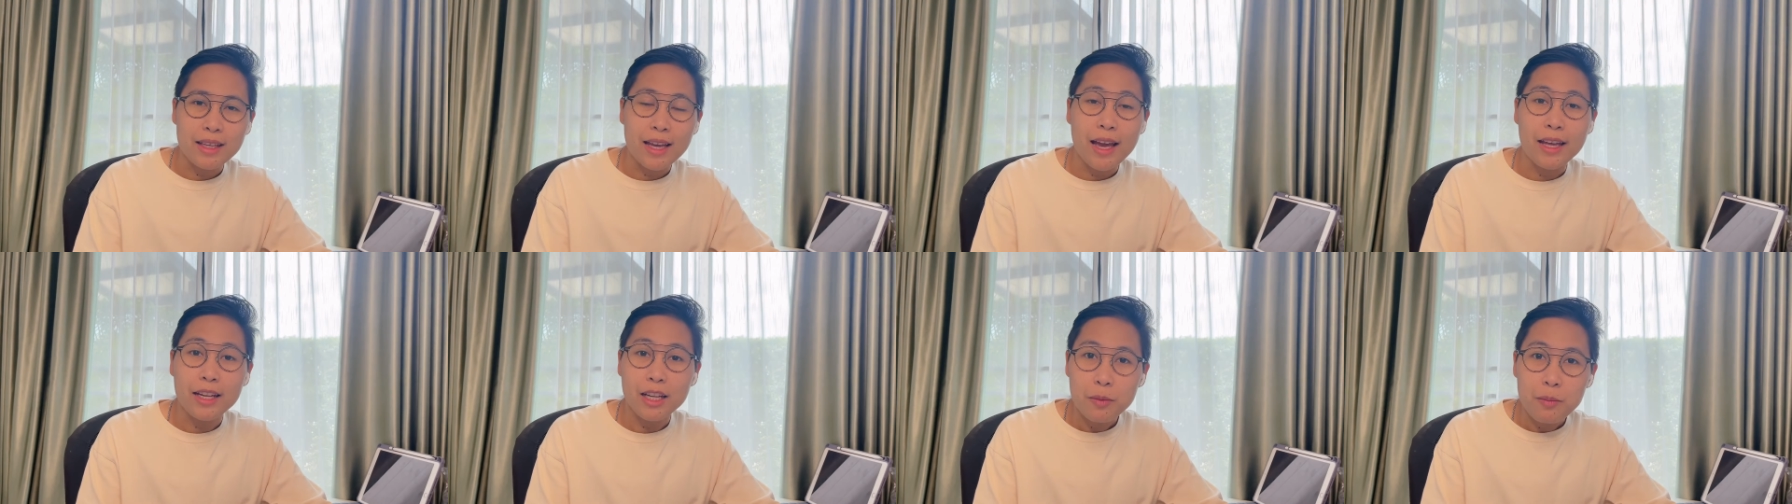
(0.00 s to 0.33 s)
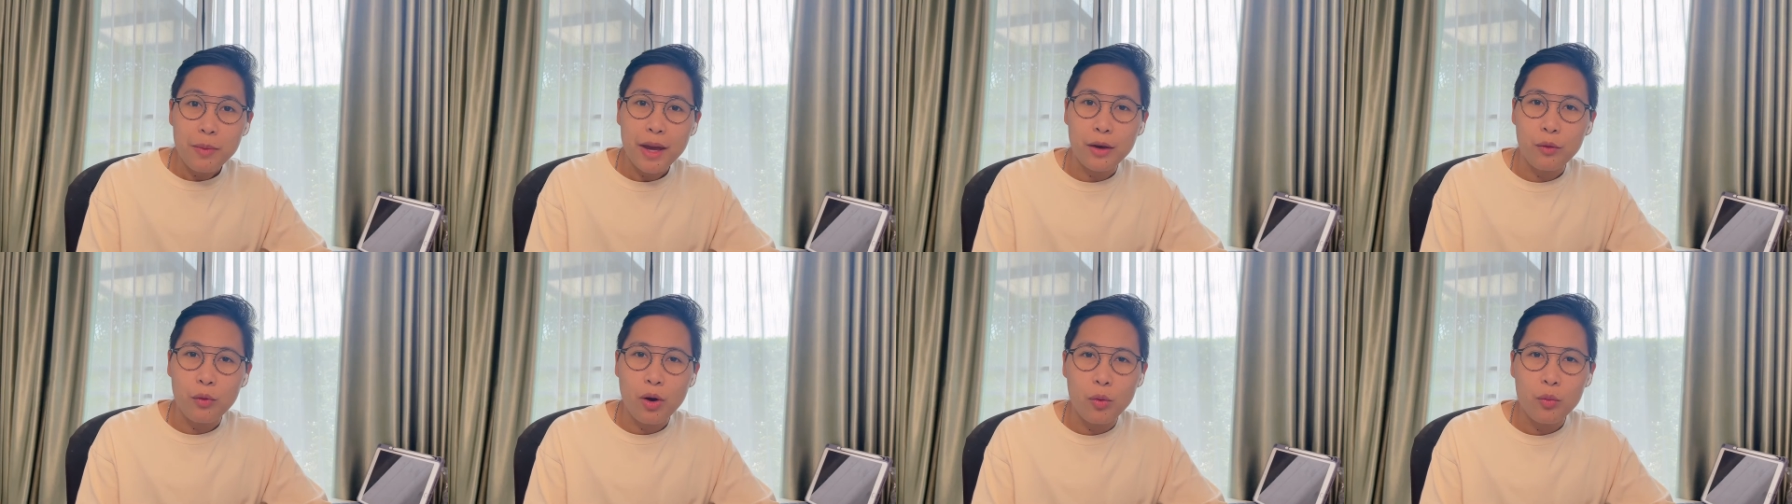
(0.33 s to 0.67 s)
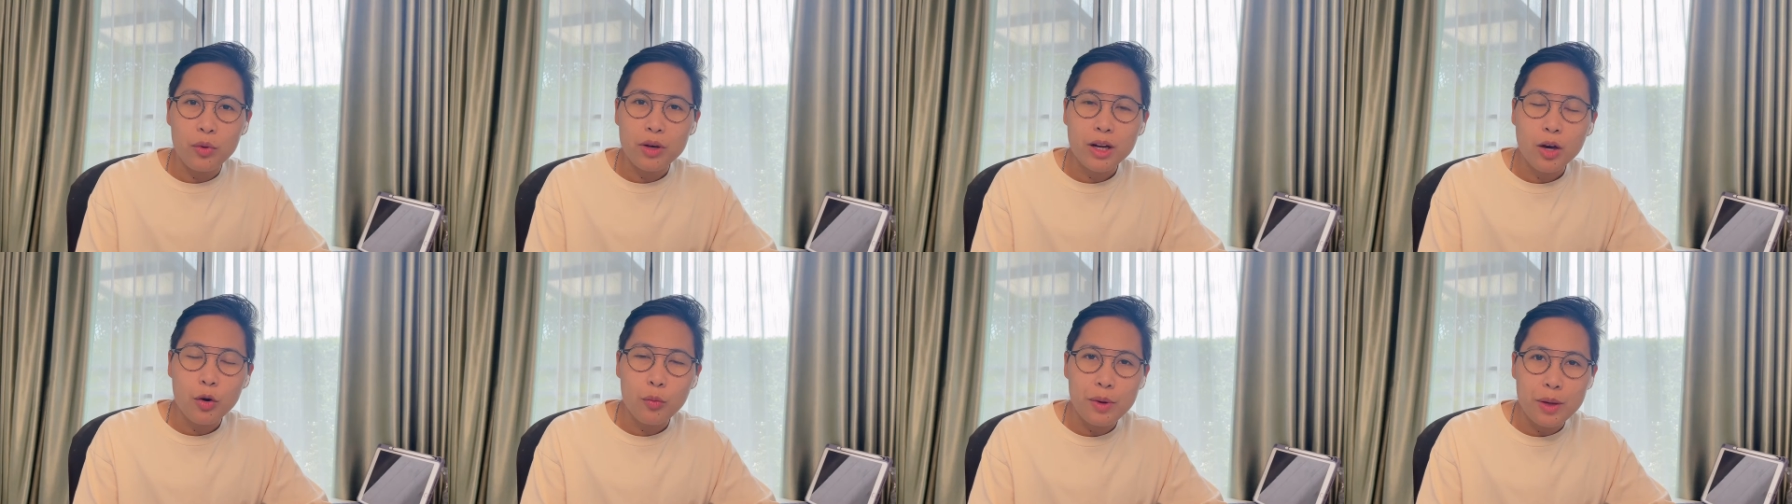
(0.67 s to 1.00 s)
ค่ะนั่นหมายความ
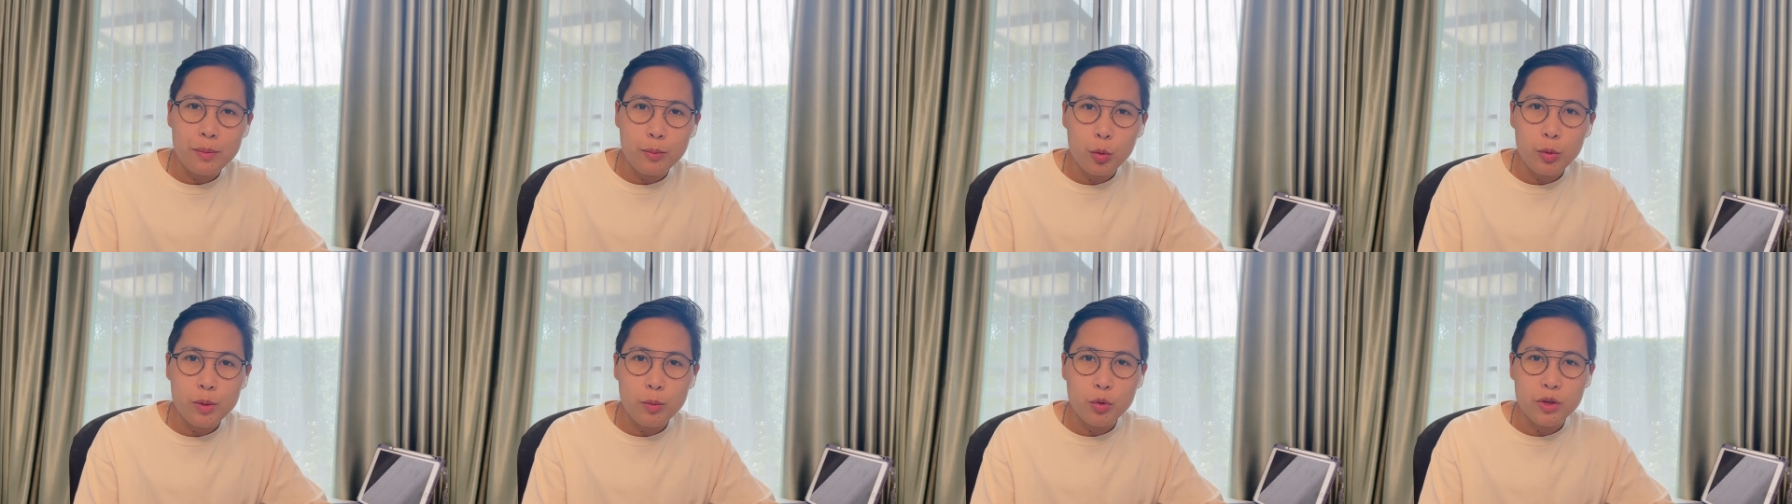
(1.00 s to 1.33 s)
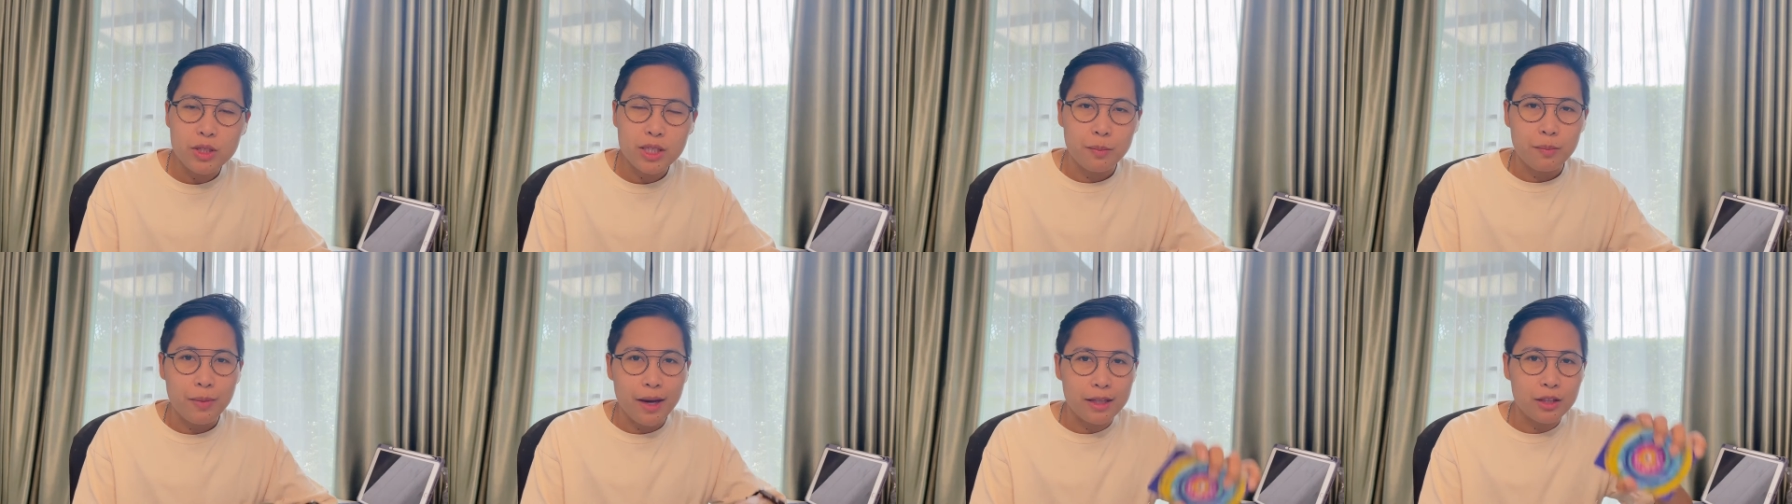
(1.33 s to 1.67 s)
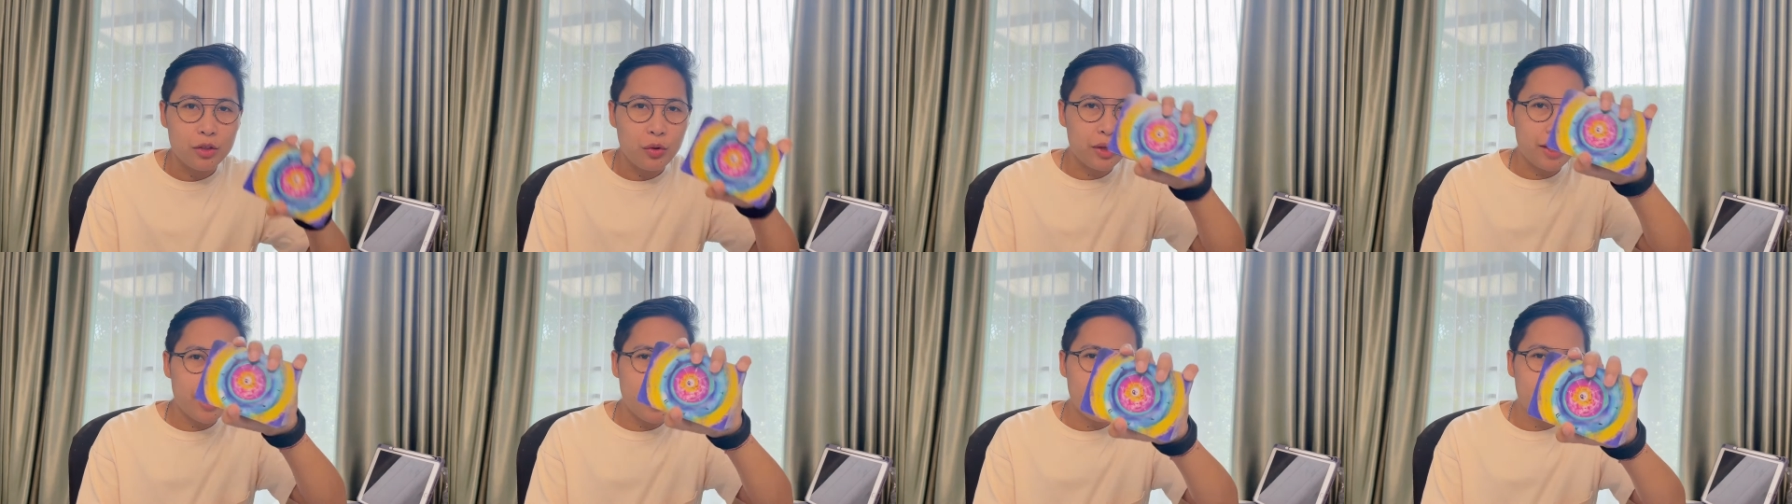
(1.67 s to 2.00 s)
ว่าเราเป็นผู้มีบุญสัมพันธ์
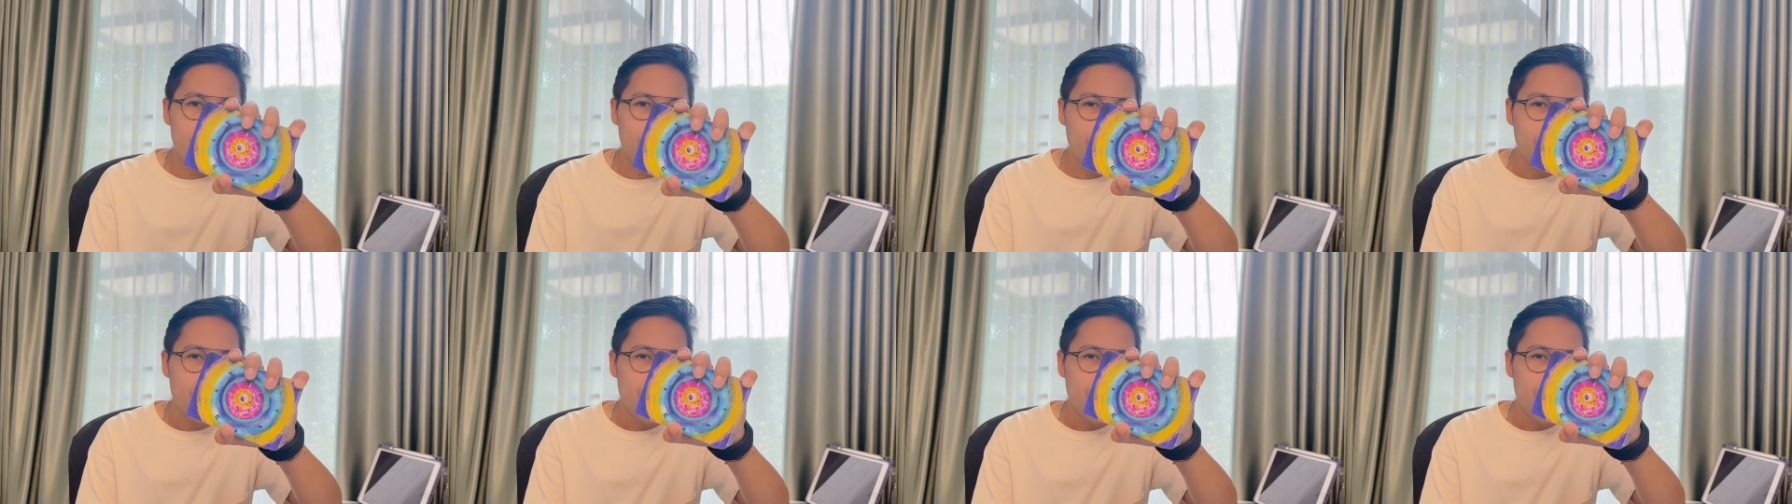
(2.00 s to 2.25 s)
ต่อกัน